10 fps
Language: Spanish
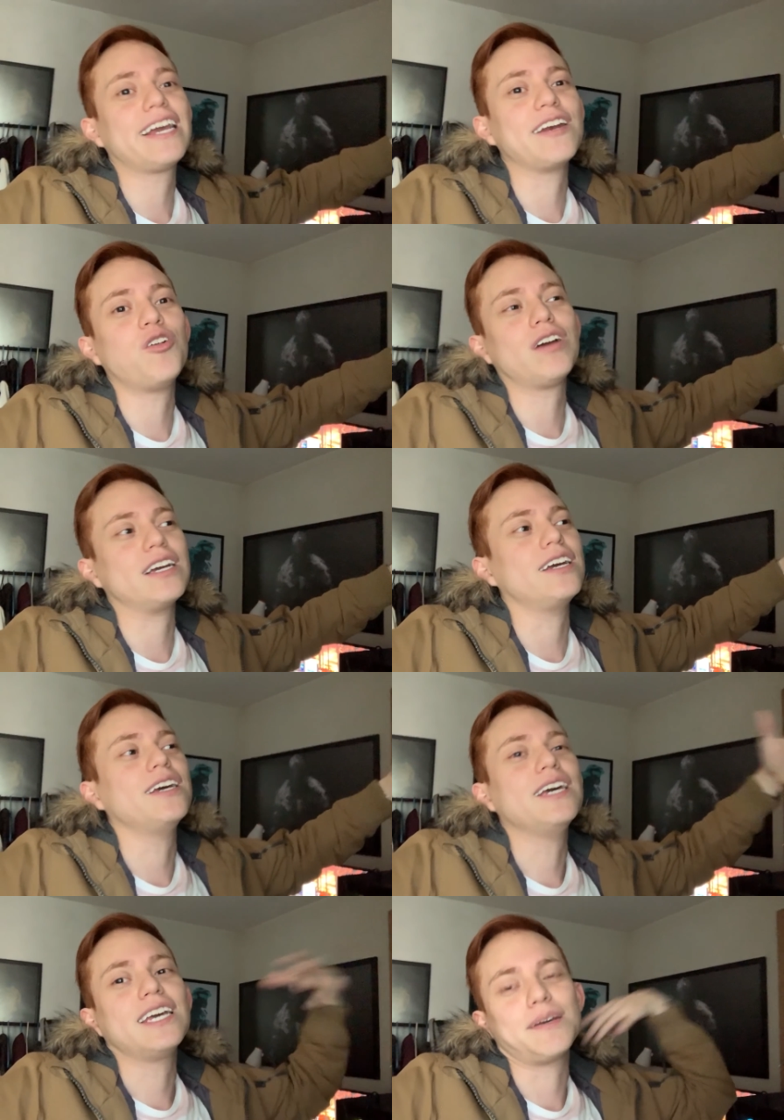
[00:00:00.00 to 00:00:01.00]
que no, que,
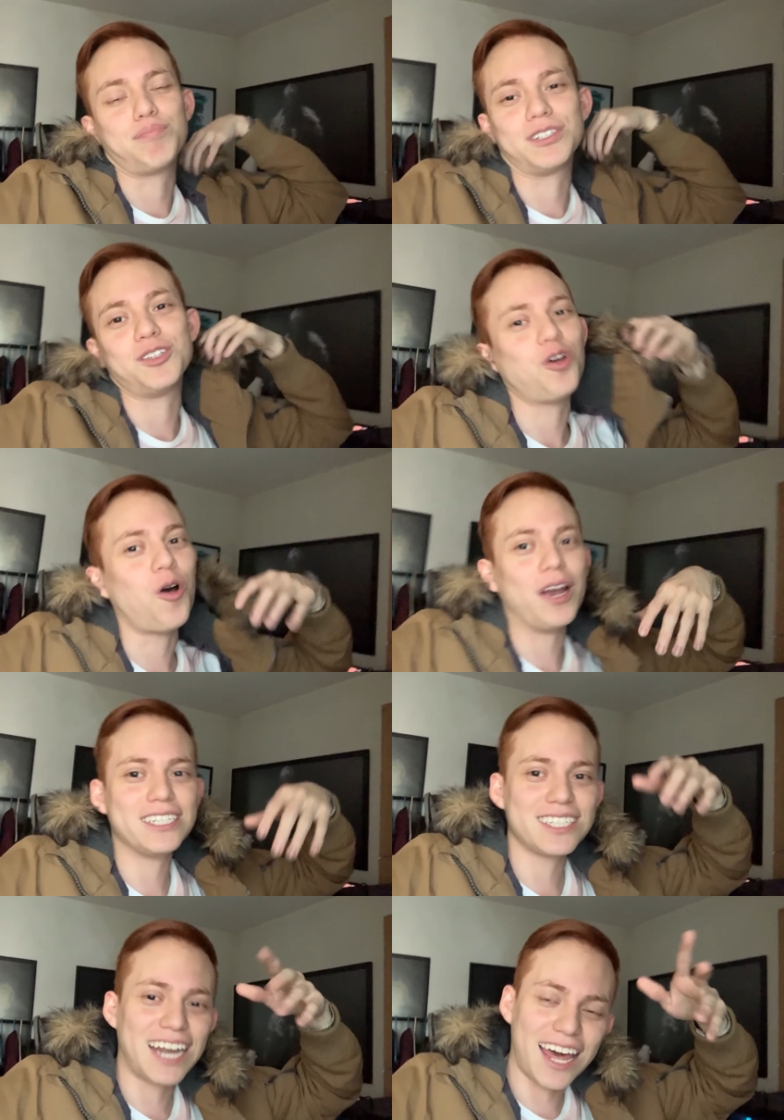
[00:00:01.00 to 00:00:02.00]
pues no
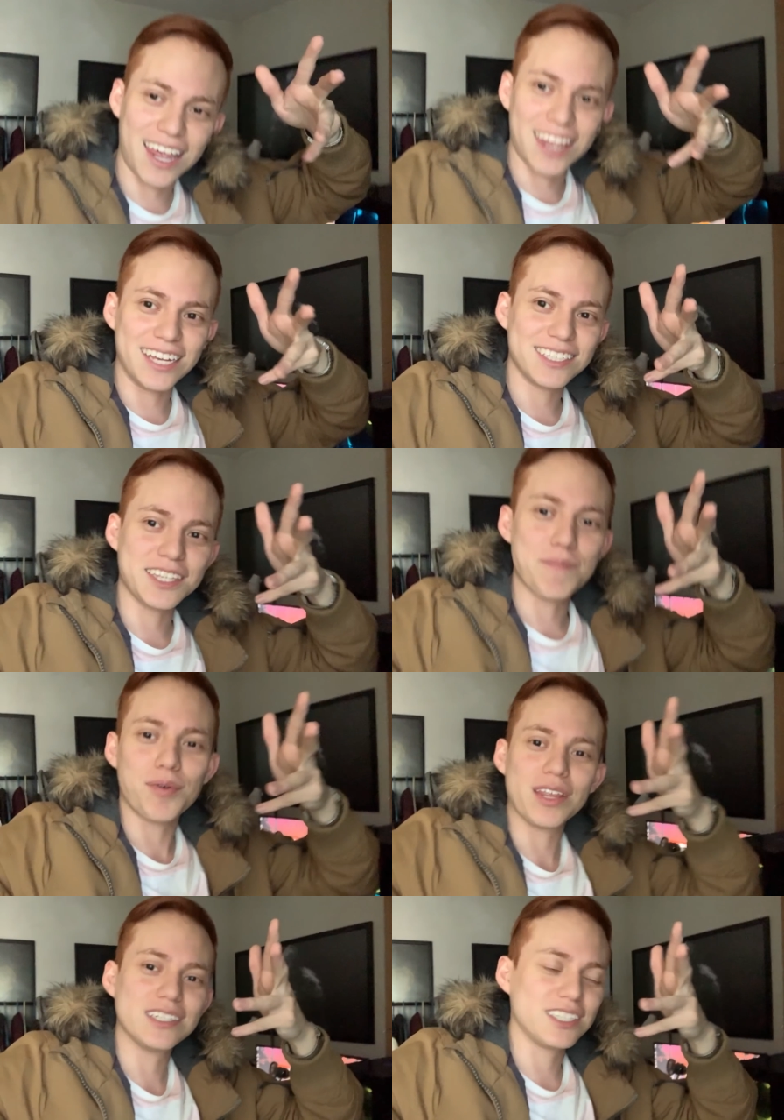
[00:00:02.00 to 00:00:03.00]
es nada de ese
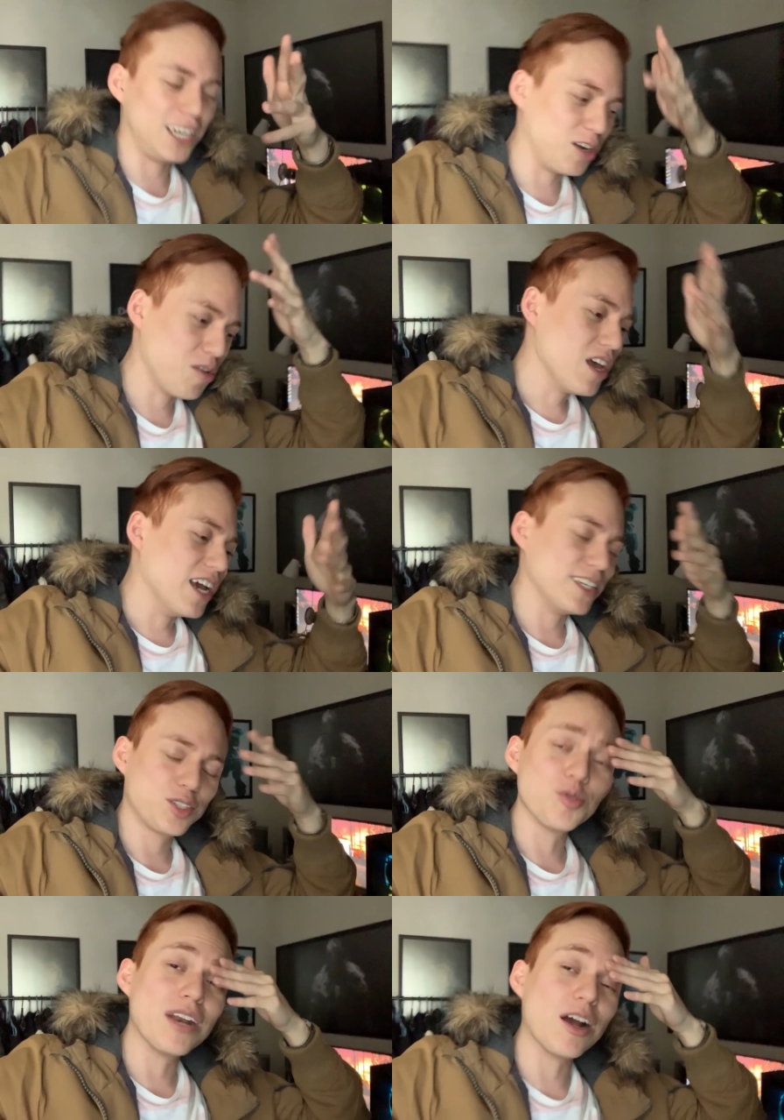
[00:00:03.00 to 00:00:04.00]
tipo de estilo.
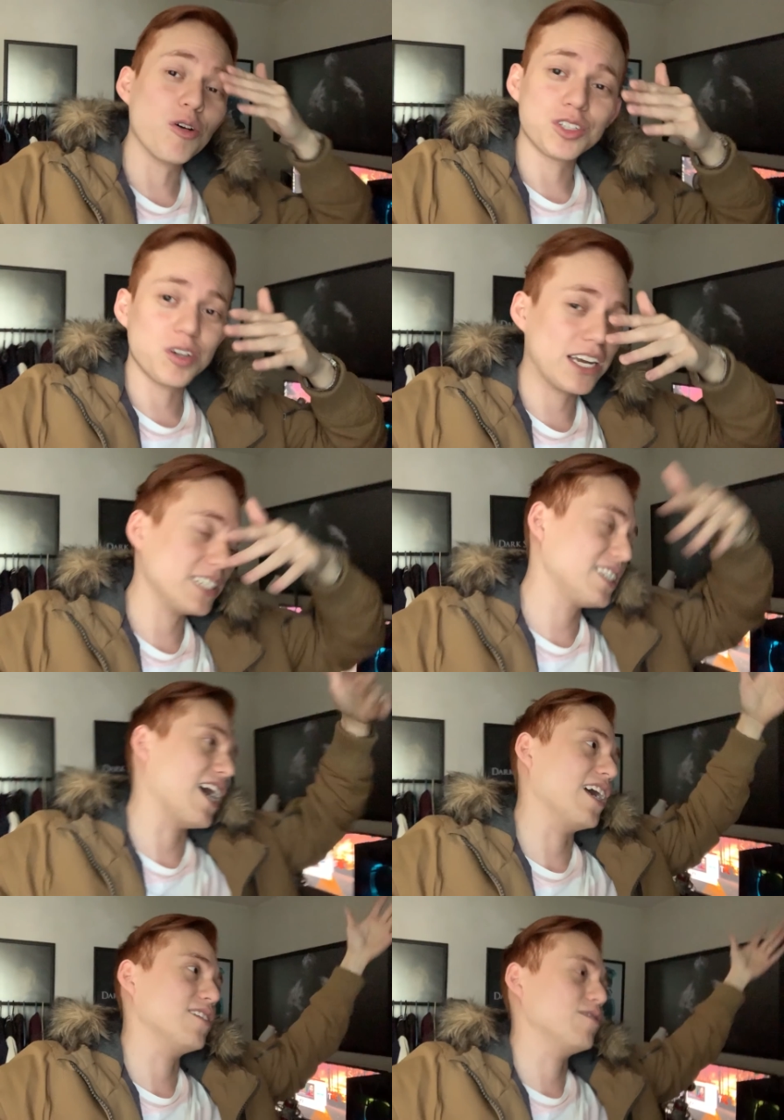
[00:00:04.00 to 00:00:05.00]
Es un negocio que es
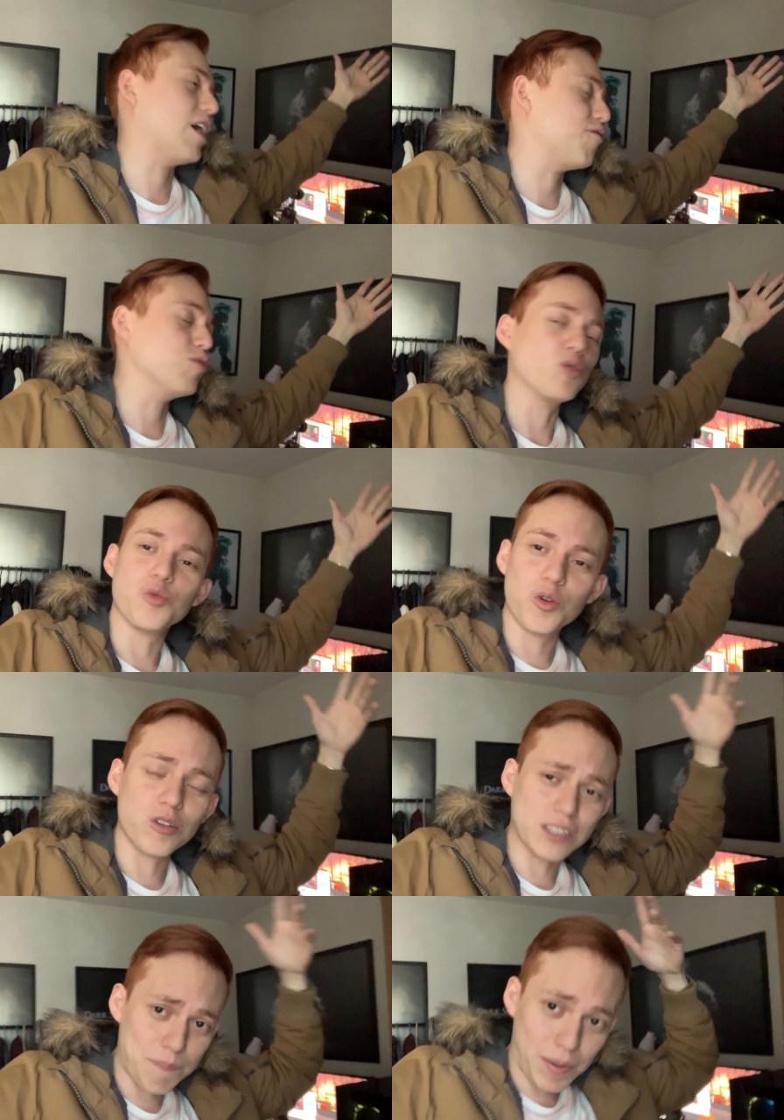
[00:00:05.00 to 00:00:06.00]
a, a futuro,
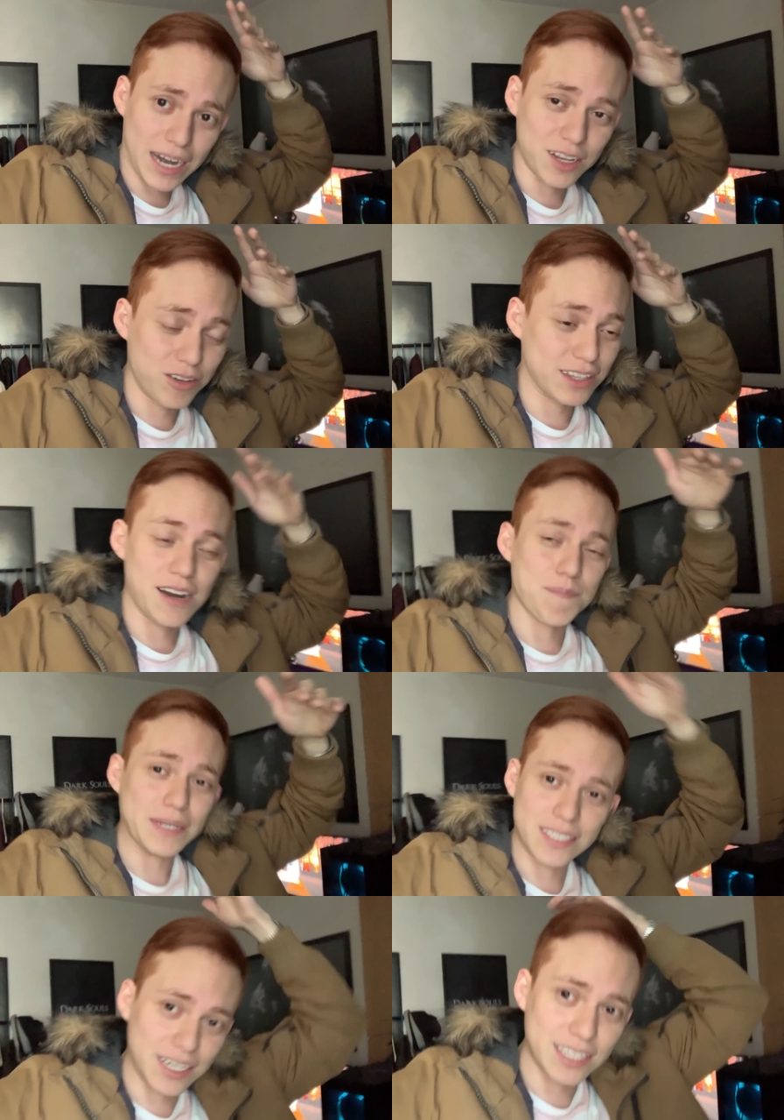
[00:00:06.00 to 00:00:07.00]
o sea, planeo que en
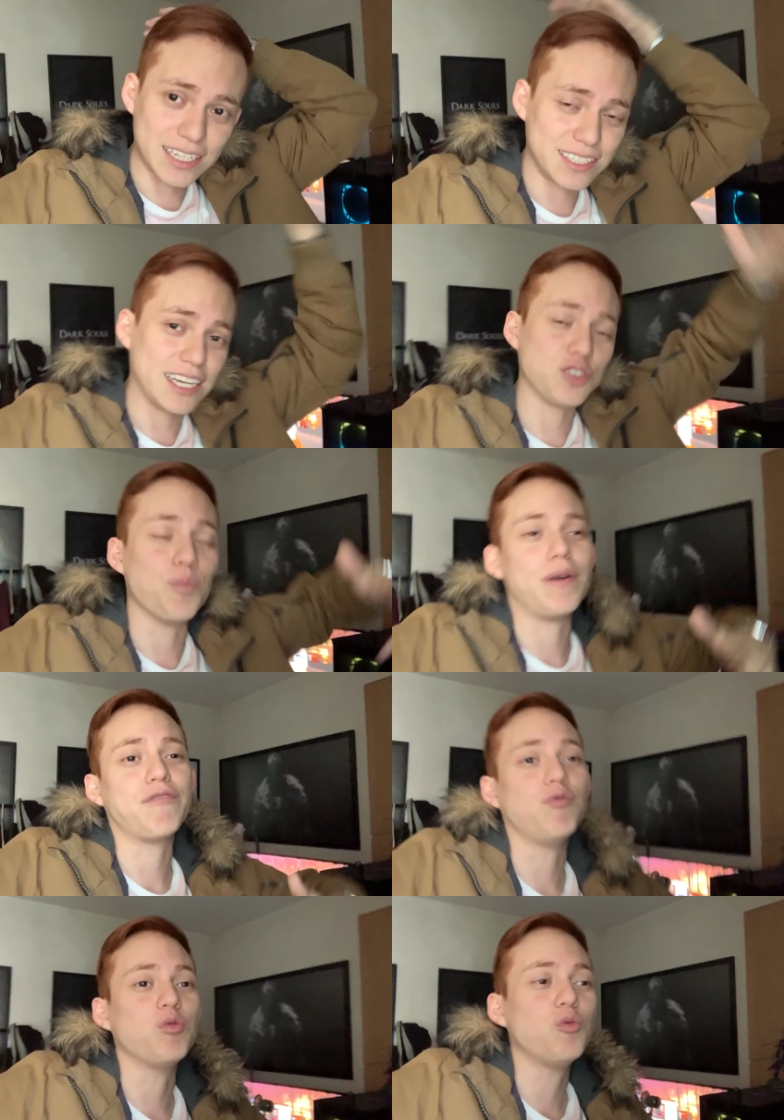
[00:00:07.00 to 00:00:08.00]
PC neta sea super
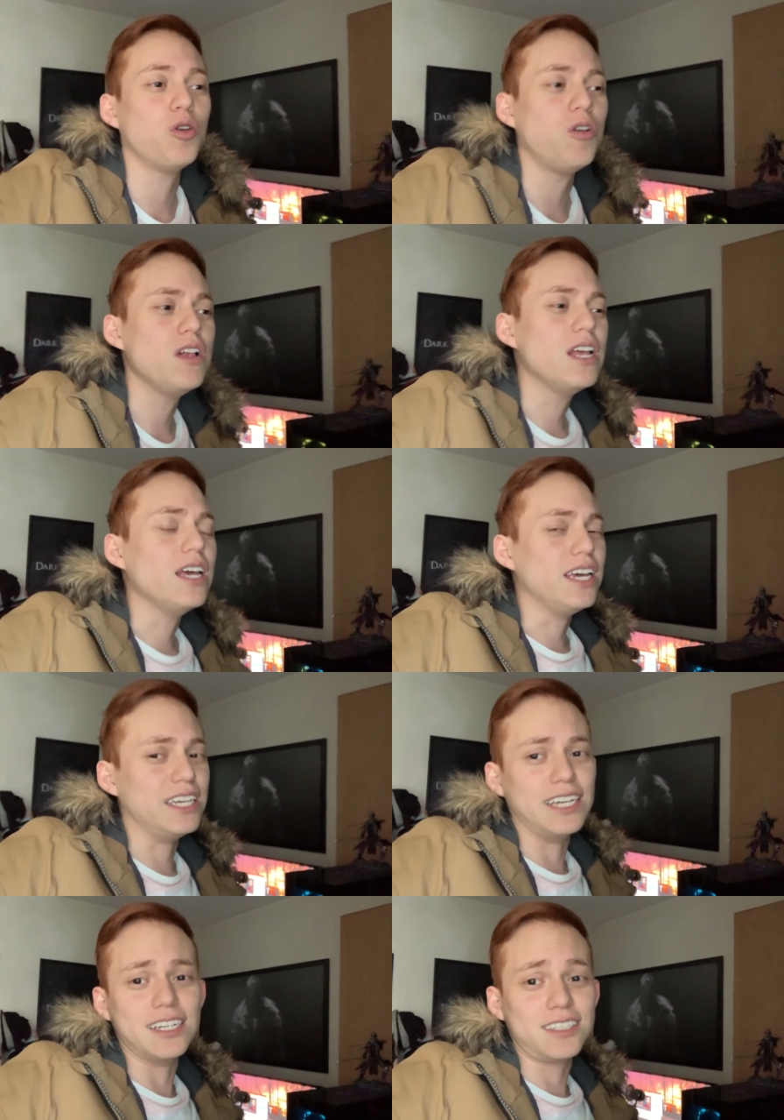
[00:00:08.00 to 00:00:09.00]
futuro
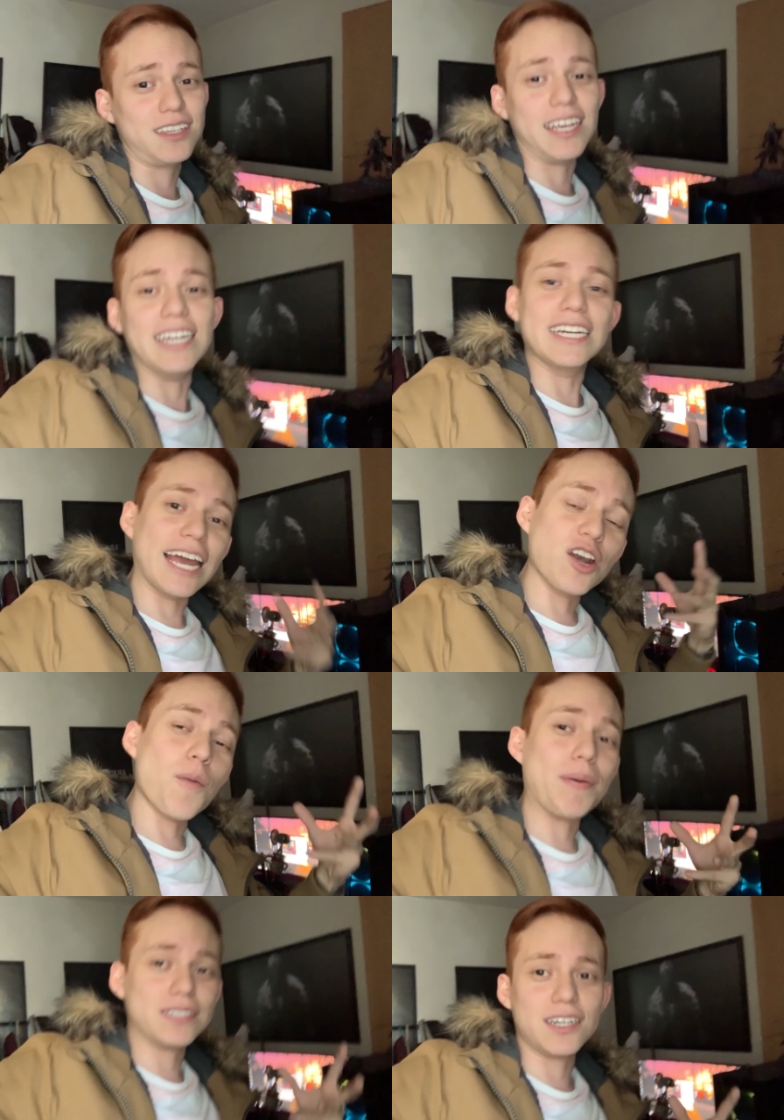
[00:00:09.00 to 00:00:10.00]
y, este, y que no
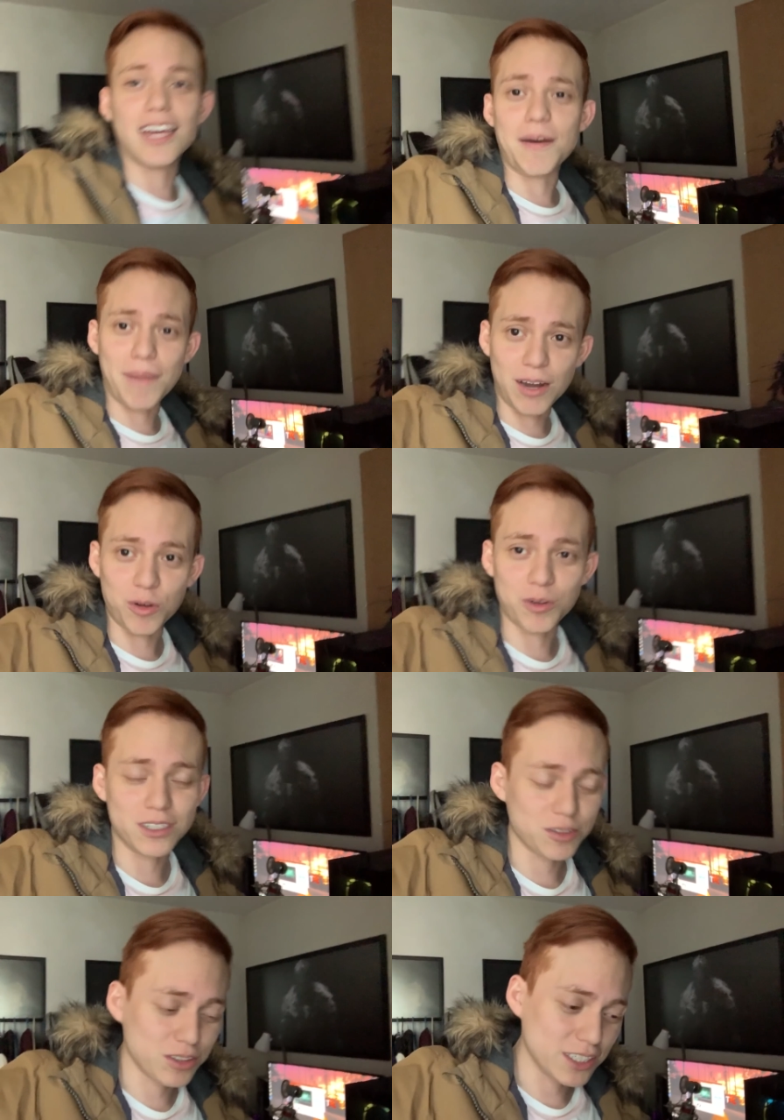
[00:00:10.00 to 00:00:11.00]
pase nada malo, ¿no?
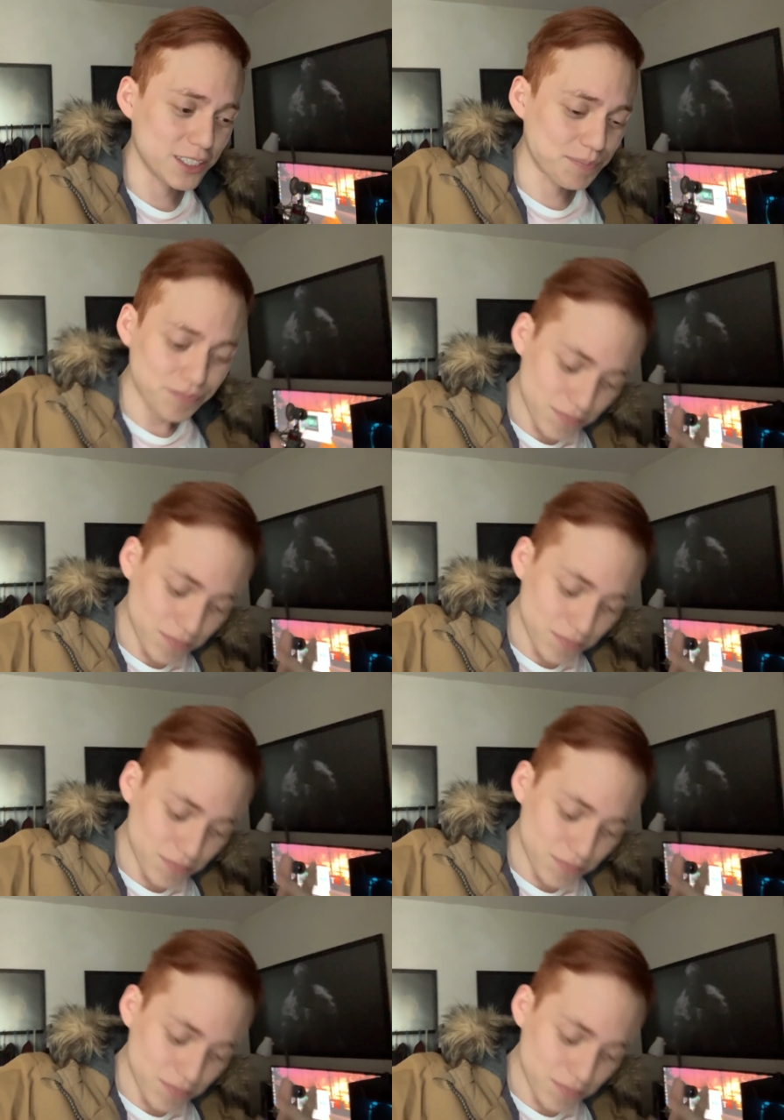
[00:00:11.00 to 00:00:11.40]
Entonces,